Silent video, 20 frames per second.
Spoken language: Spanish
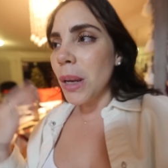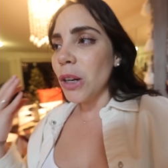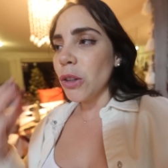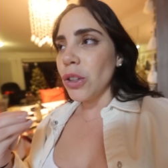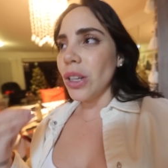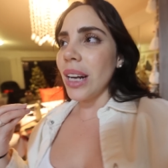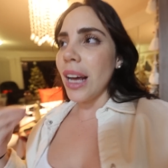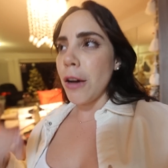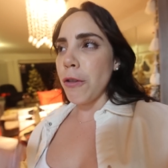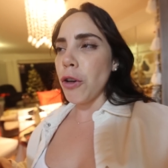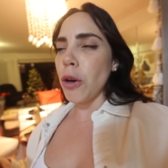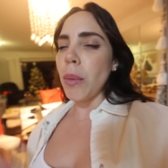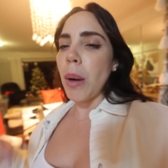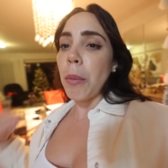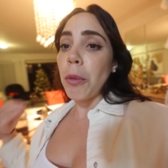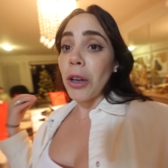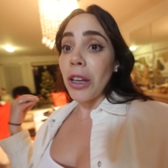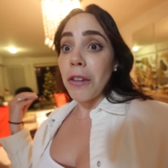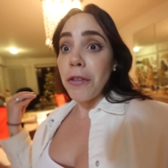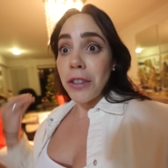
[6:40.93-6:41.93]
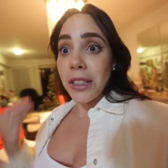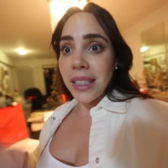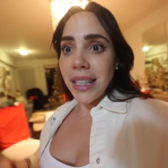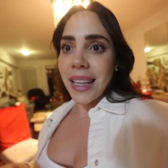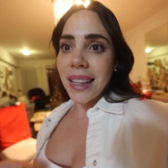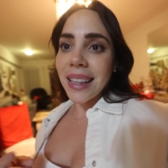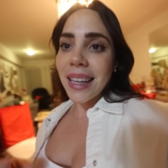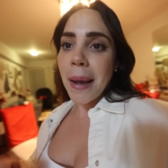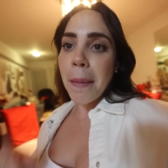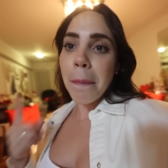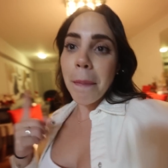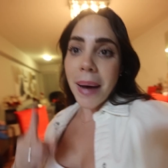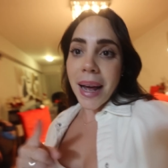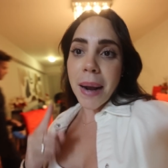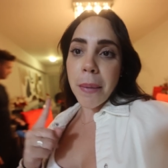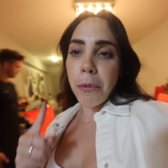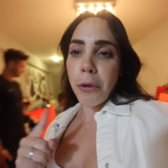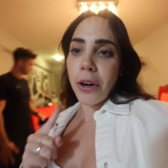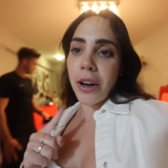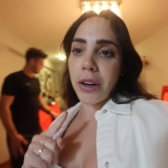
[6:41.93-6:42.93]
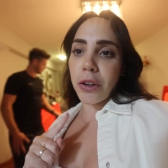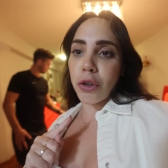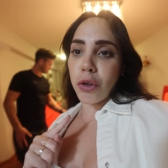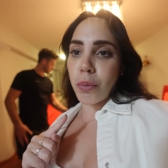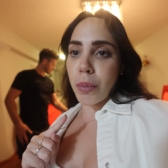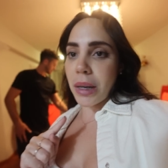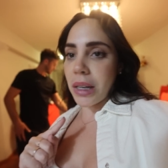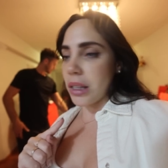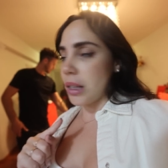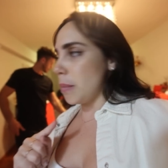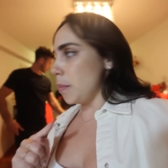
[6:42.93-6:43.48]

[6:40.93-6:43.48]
mi rutina de forma muy eficiente para poder dormir